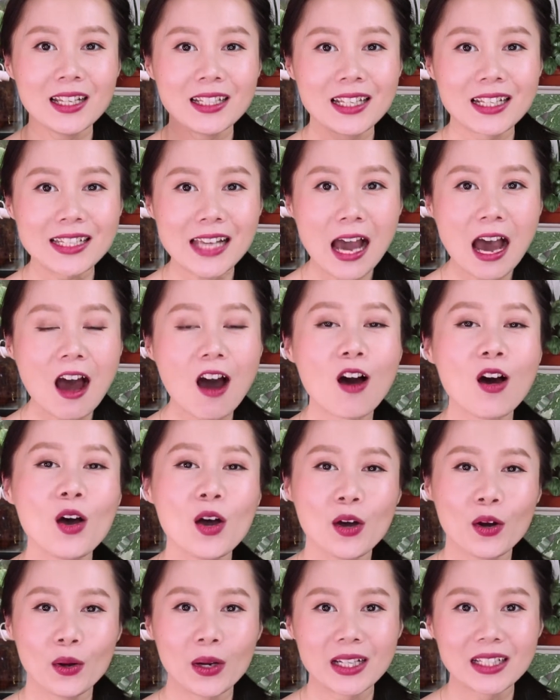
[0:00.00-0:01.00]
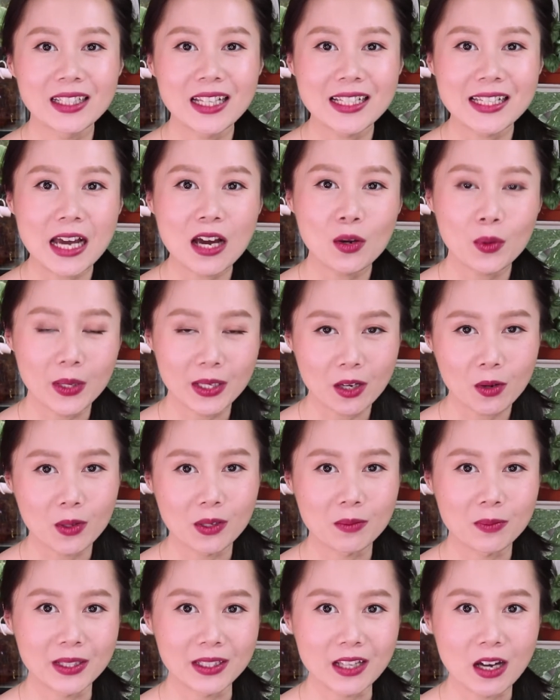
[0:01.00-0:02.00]
大家好，欢迎大家回到
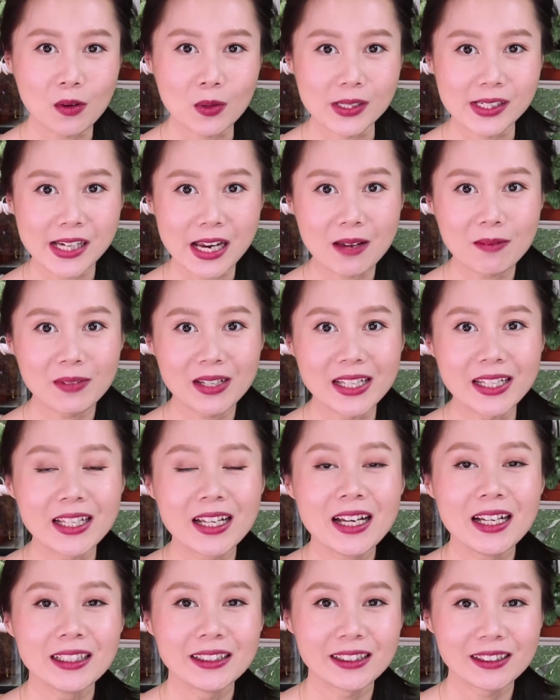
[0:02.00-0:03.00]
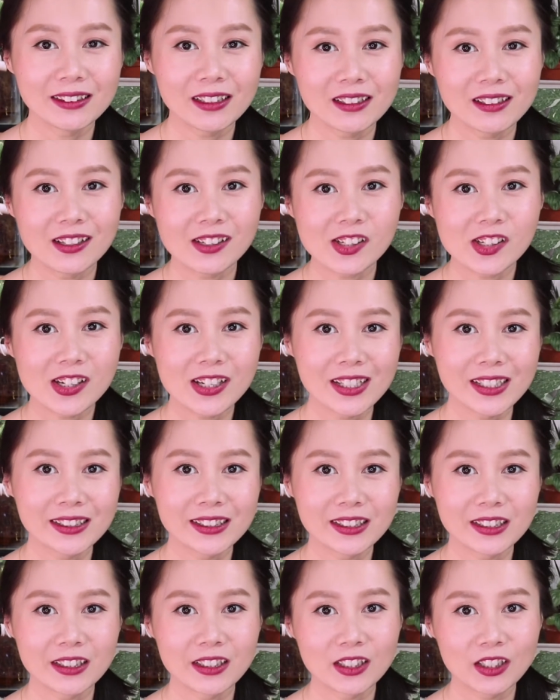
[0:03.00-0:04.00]
我的频道，我是 Emily。今天呢是一
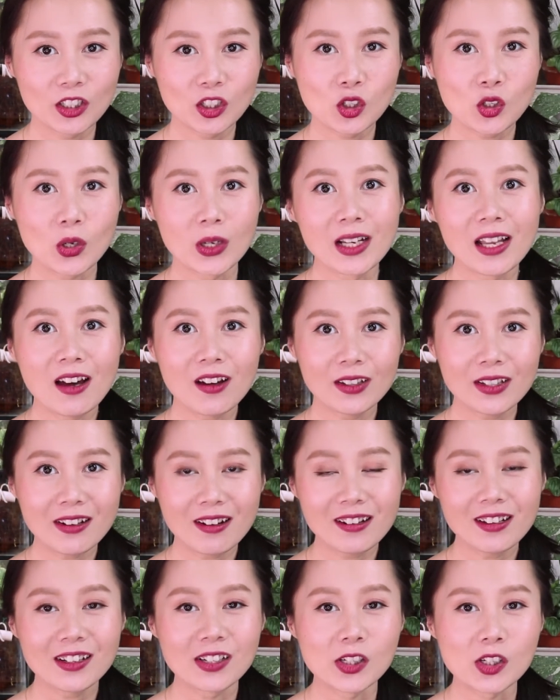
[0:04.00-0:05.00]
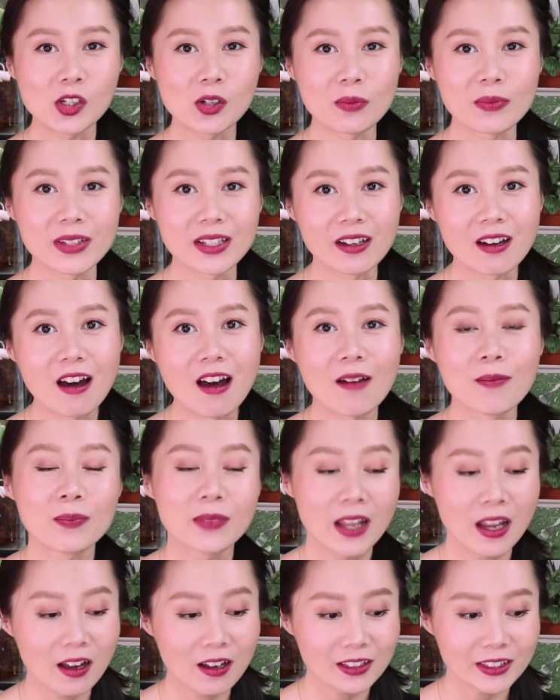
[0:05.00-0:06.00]
期纯聊天的视频啊。
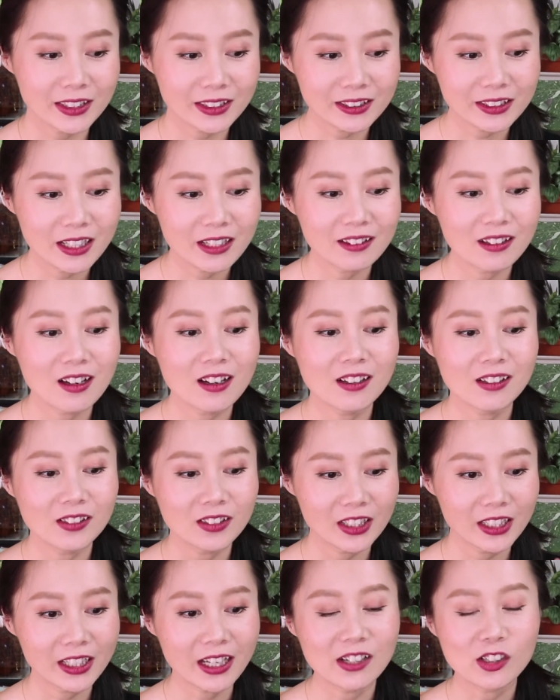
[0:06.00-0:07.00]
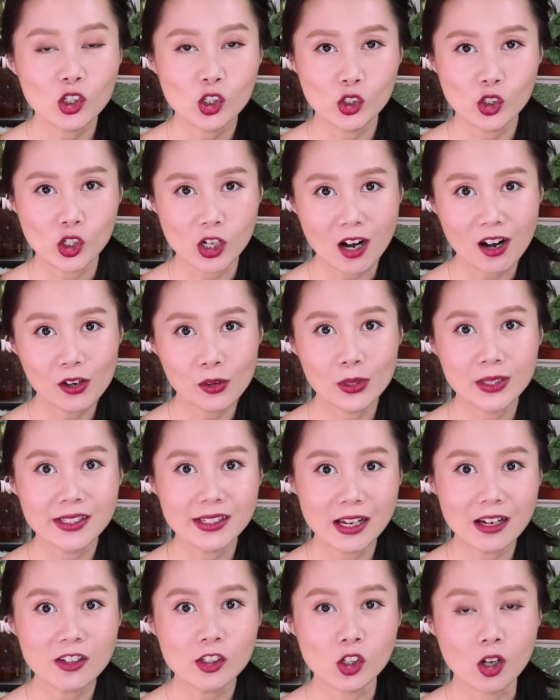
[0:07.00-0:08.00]
今天呢应该是十二月
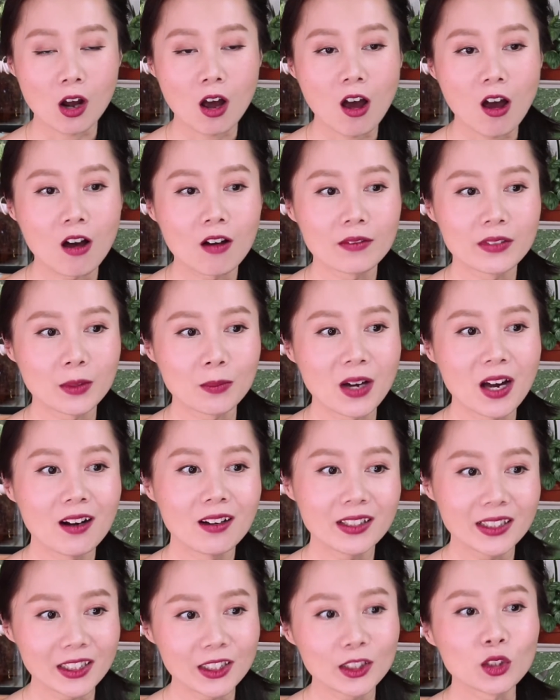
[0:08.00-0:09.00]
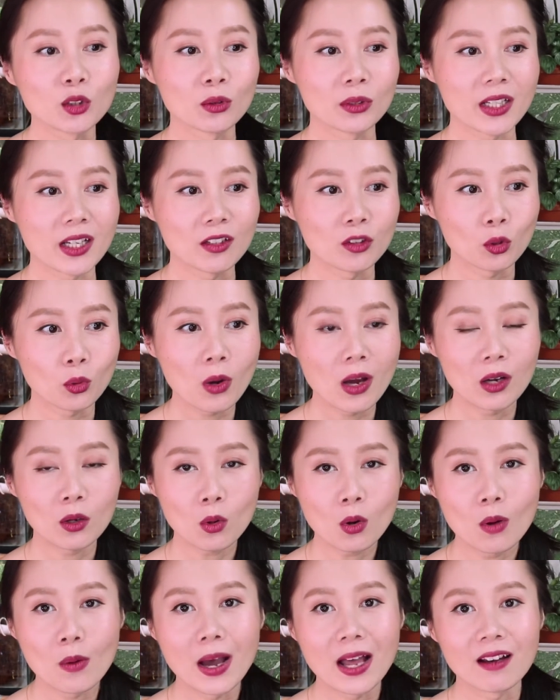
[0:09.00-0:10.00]
三十号，那么二零一九年就快
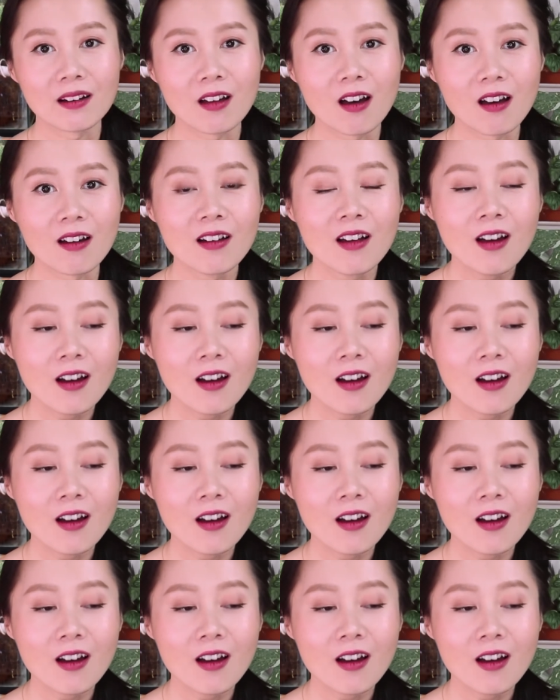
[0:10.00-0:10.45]
过完了。